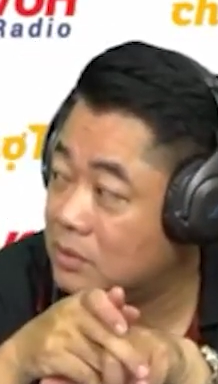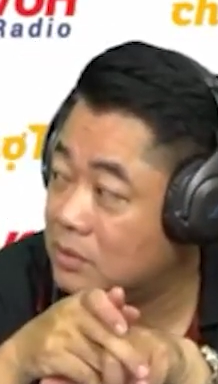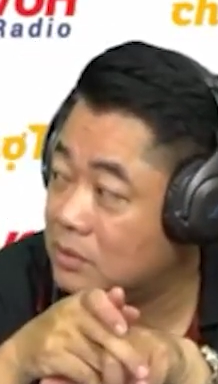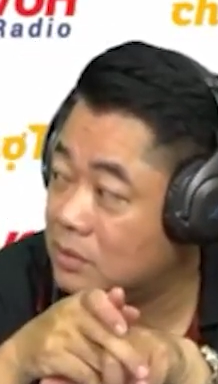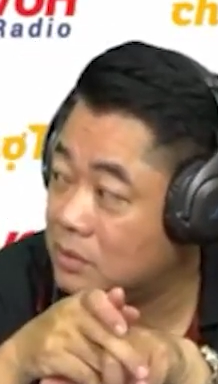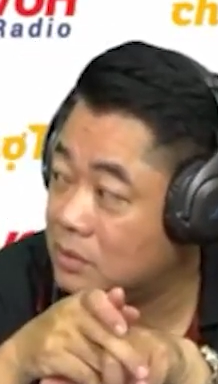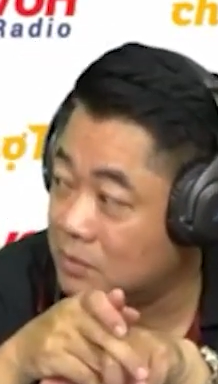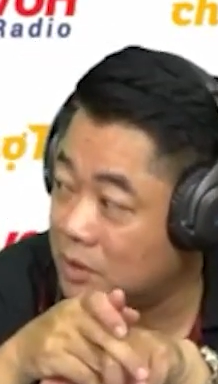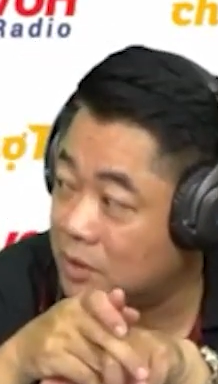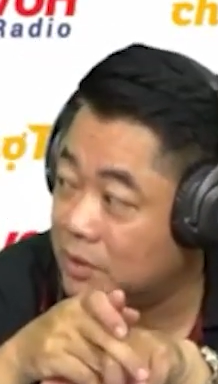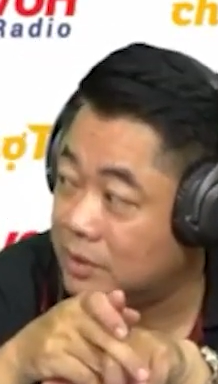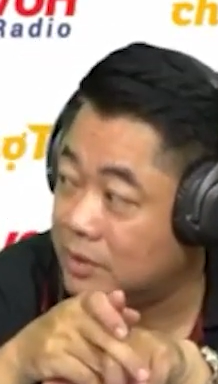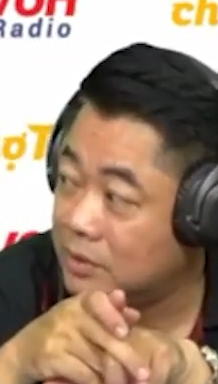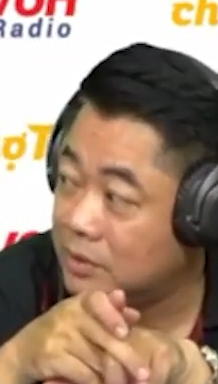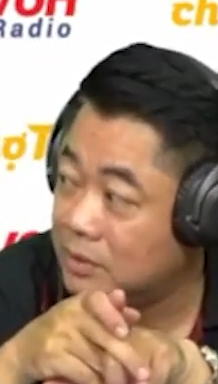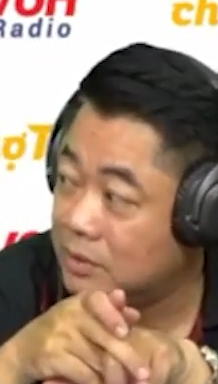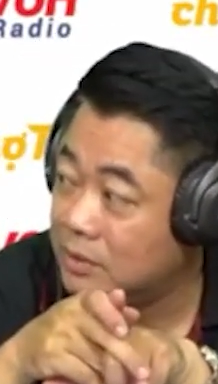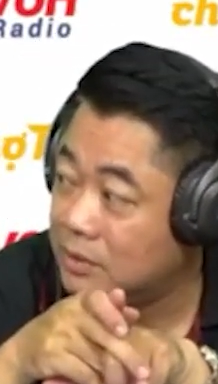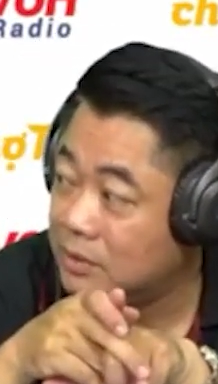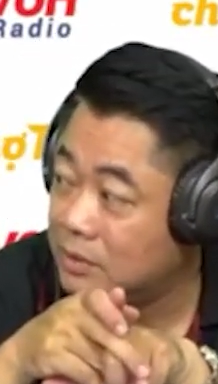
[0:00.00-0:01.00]
đúng rồi
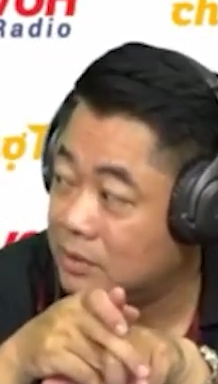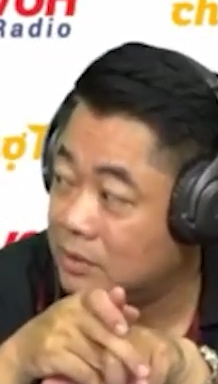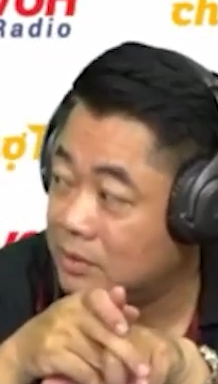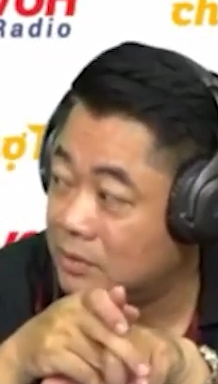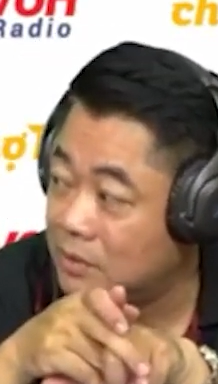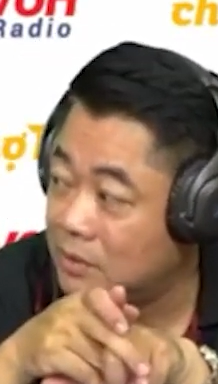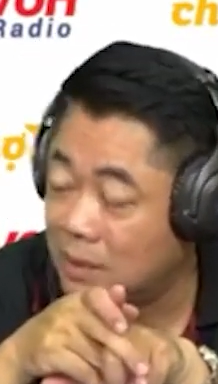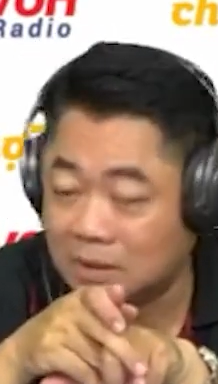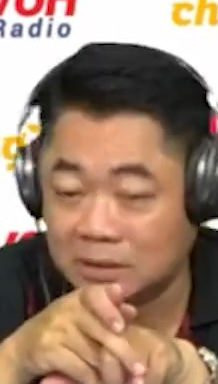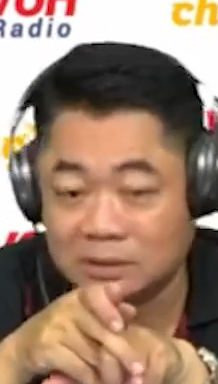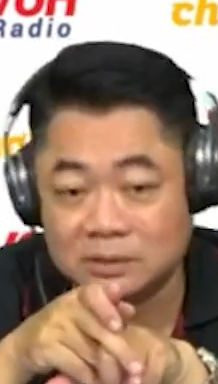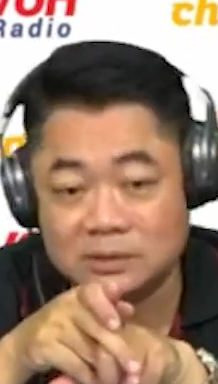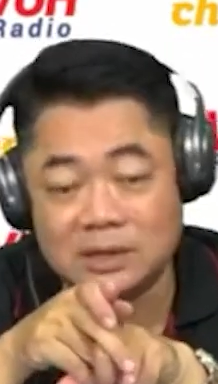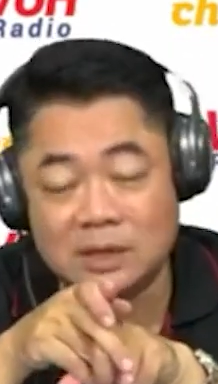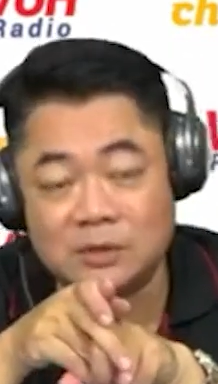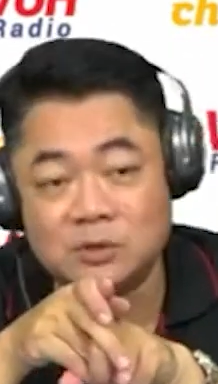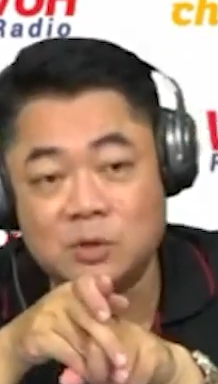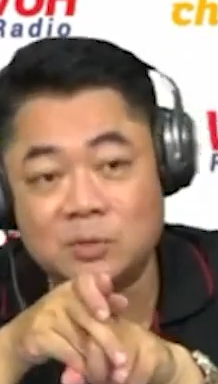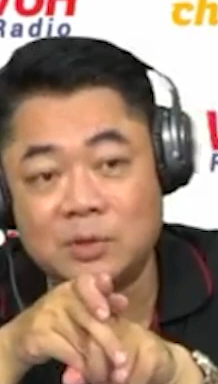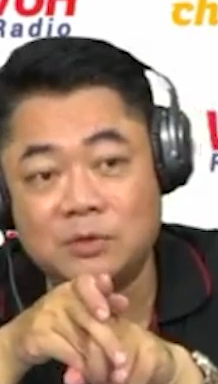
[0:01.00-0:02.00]
dạ yeah. khoảng yeah. Dạ.
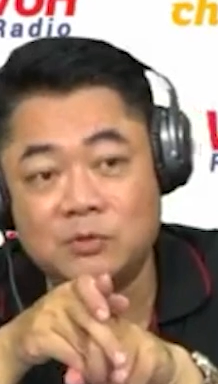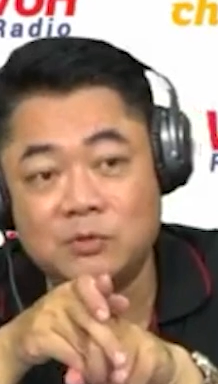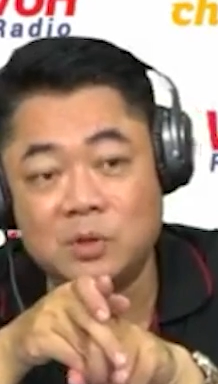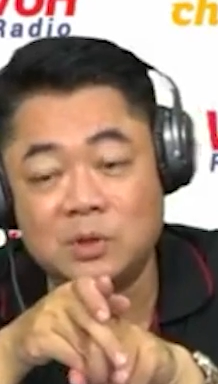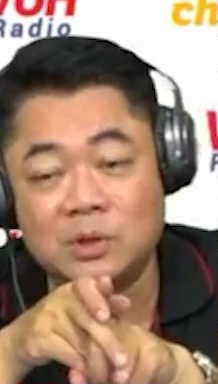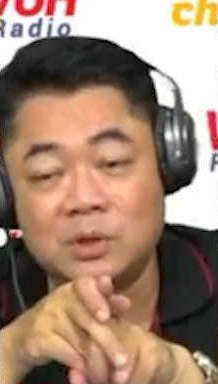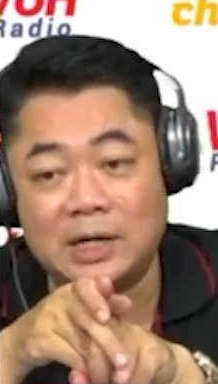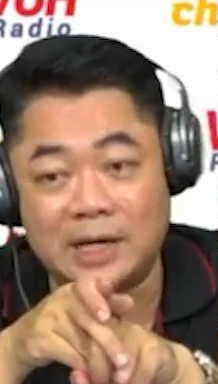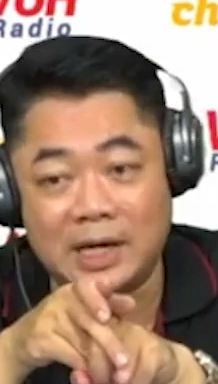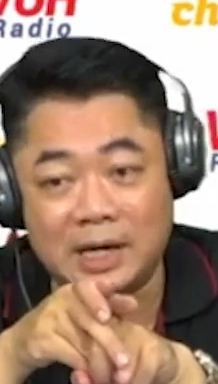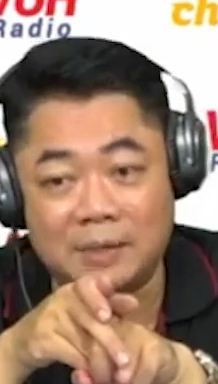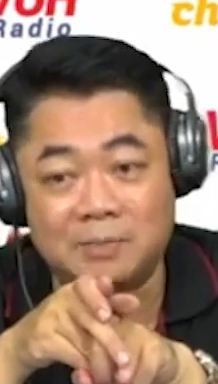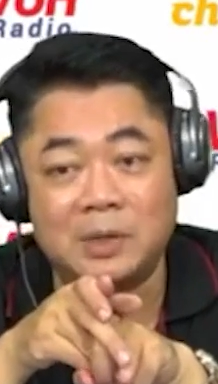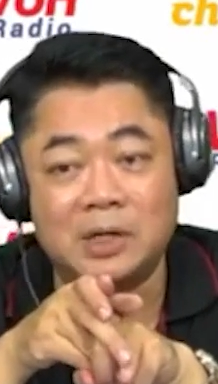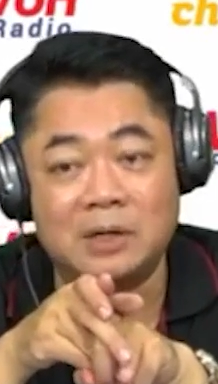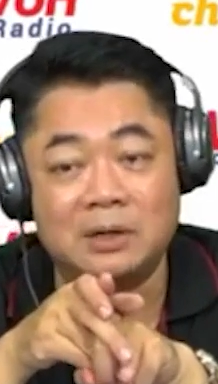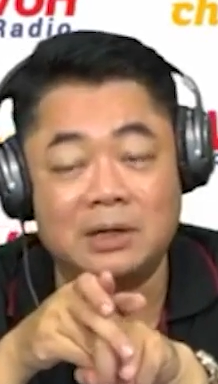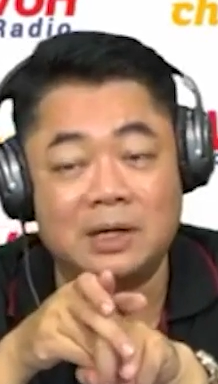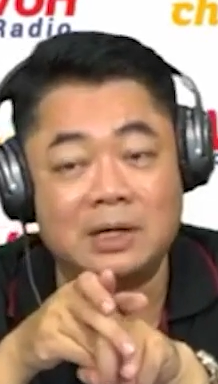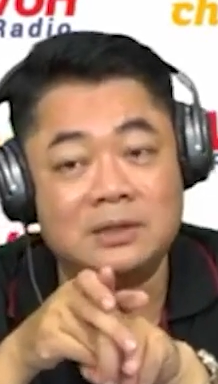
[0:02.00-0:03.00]
60 mét vuông là đẹp
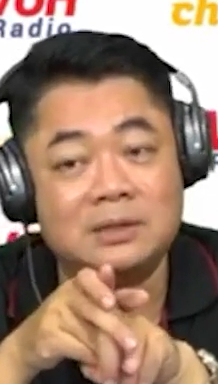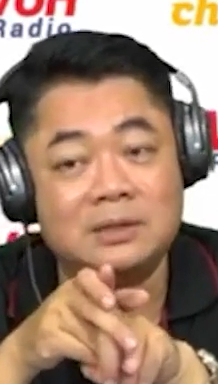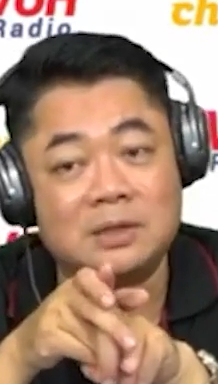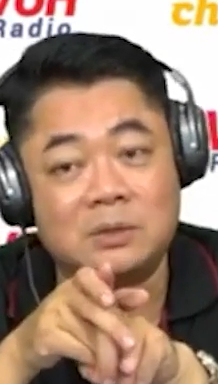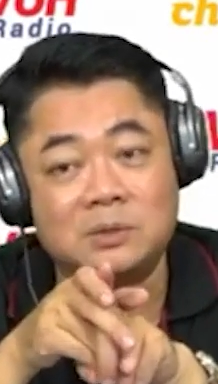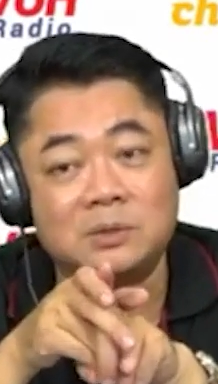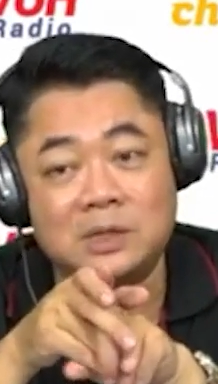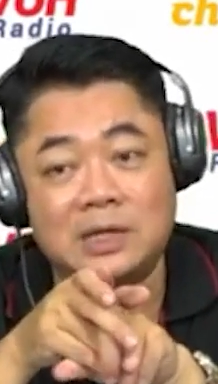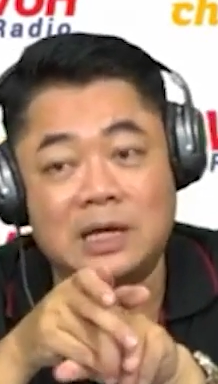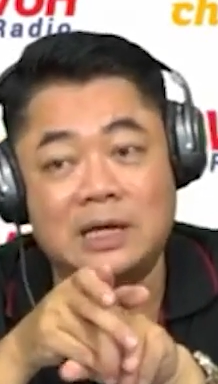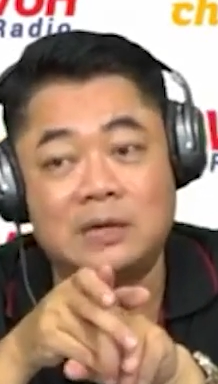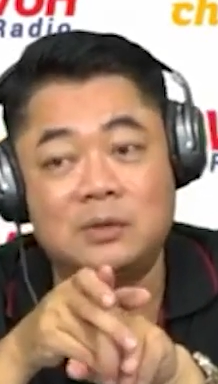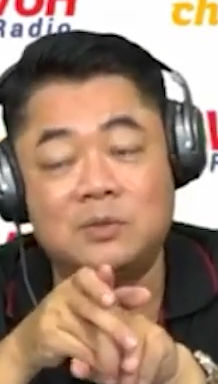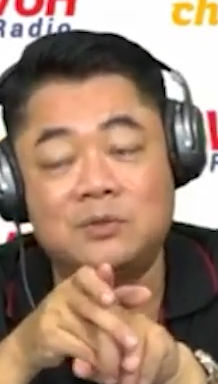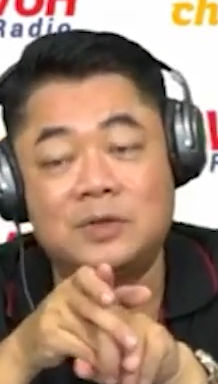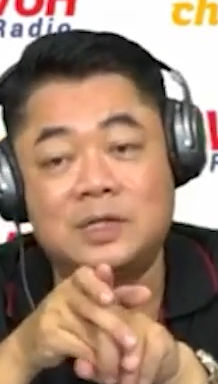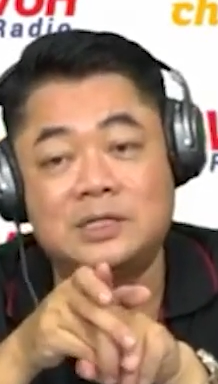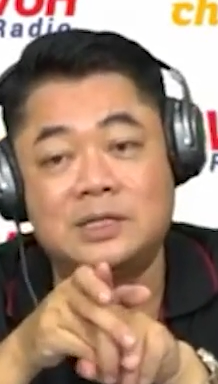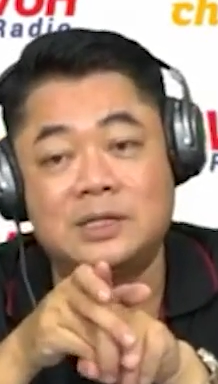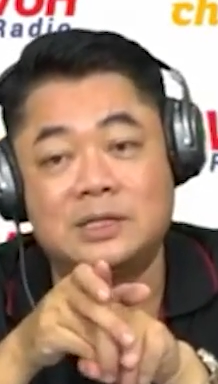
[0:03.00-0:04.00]
mà ở đấy trong tương lai
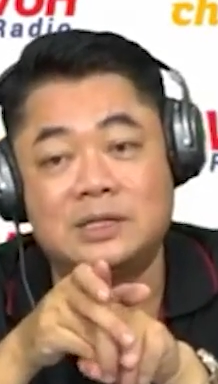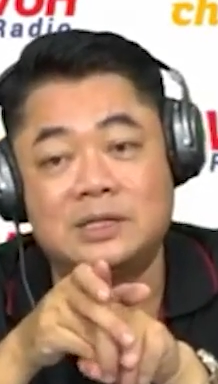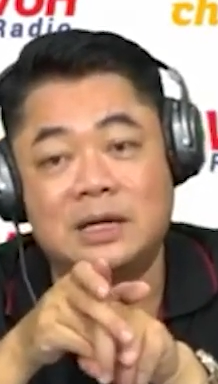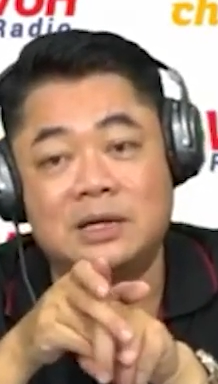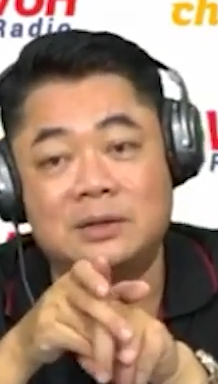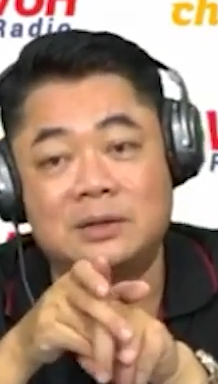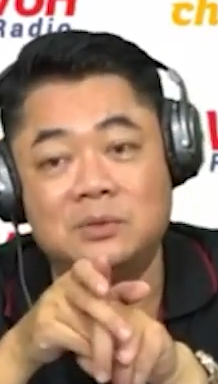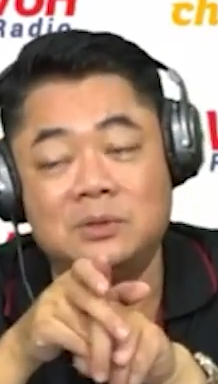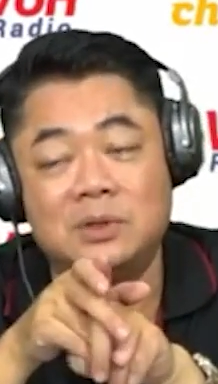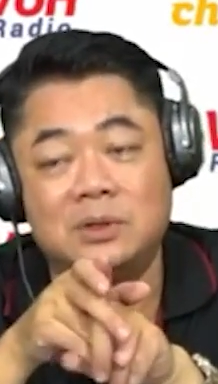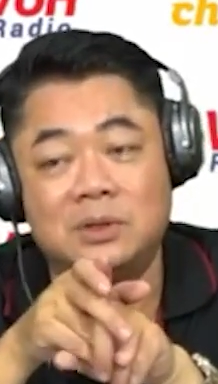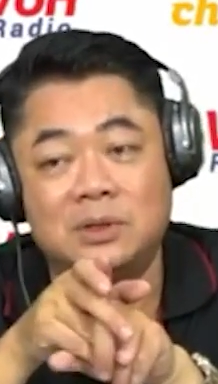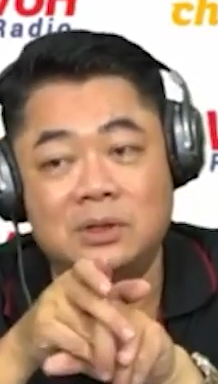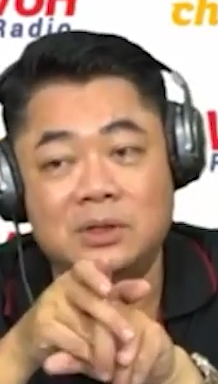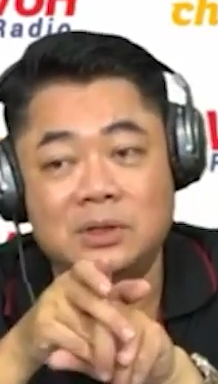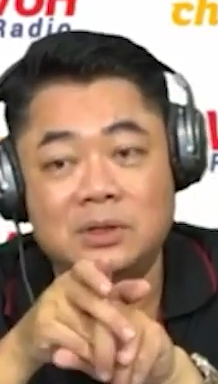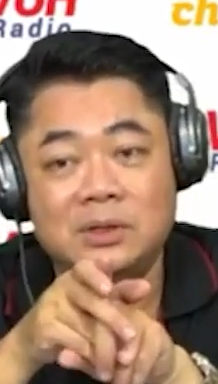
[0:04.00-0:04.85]
cũng phát triển dạ đúng rồi